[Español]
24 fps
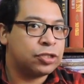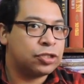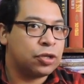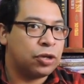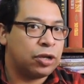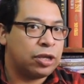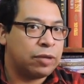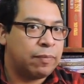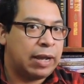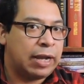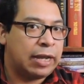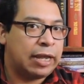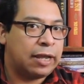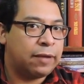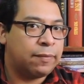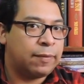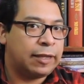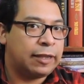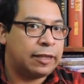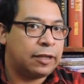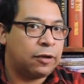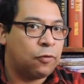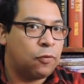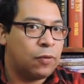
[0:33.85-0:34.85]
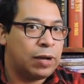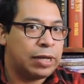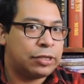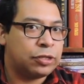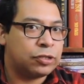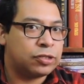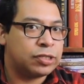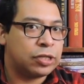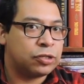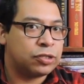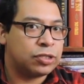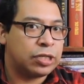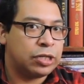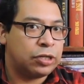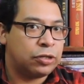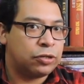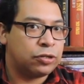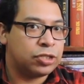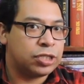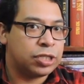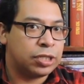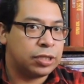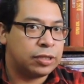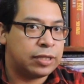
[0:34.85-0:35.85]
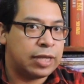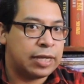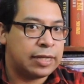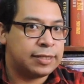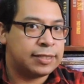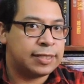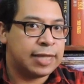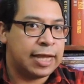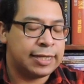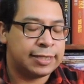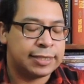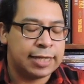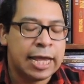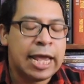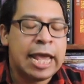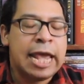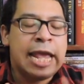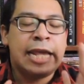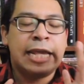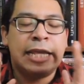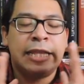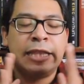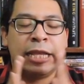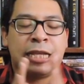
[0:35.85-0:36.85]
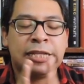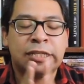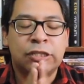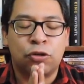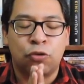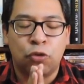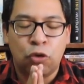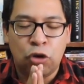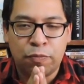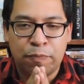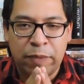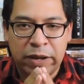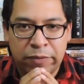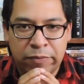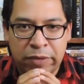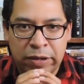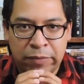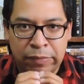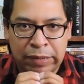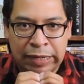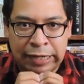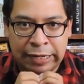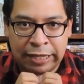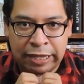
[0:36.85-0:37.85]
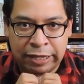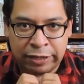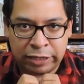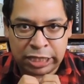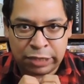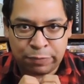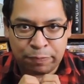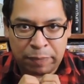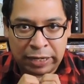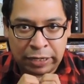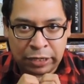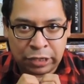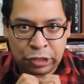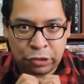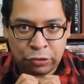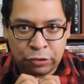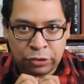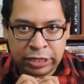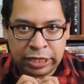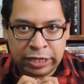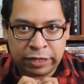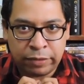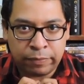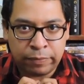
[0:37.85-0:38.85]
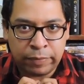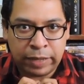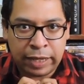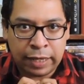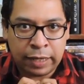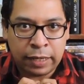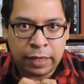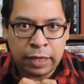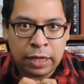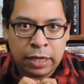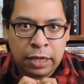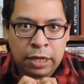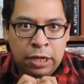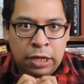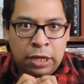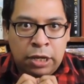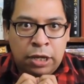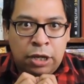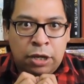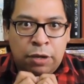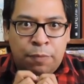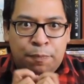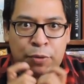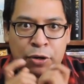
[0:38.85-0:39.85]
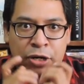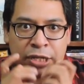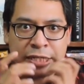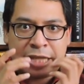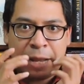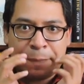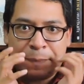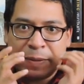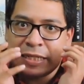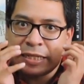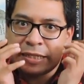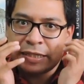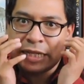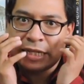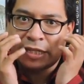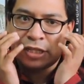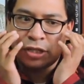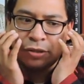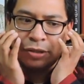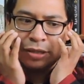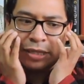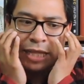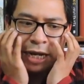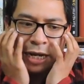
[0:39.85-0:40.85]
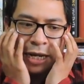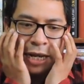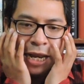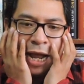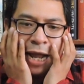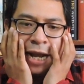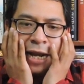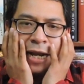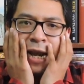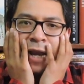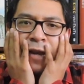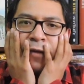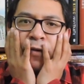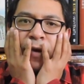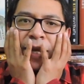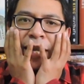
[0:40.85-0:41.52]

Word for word: Soy Malik240586 y discúlpenme en verdad, perdónenme por esta presentación tan larga.